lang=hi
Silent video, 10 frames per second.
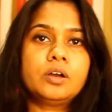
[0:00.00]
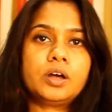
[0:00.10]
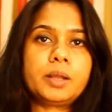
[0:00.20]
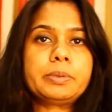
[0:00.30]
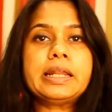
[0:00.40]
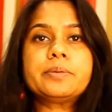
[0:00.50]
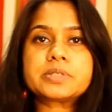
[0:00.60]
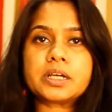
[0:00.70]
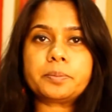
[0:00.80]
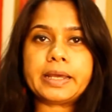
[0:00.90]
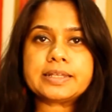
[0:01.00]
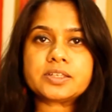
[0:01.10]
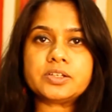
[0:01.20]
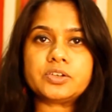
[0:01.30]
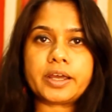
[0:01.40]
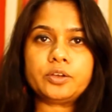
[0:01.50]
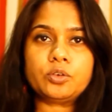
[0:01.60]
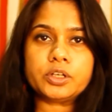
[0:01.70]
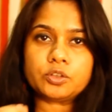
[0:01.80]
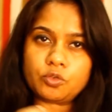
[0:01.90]
और आपके लिप्स अगर पहले से ही ड्राई
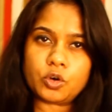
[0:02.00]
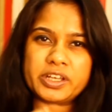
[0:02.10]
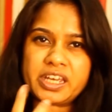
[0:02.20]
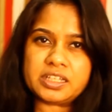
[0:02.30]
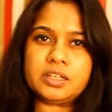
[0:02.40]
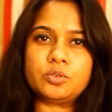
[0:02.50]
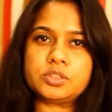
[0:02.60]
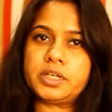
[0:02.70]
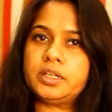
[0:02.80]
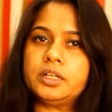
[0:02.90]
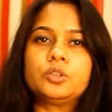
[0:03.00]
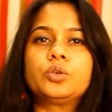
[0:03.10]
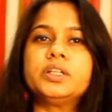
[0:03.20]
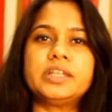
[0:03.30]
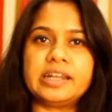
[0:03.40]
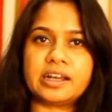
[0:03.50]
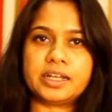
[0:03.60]
होंगे तो वो केकी हो जाएगा तुरंत ही लगा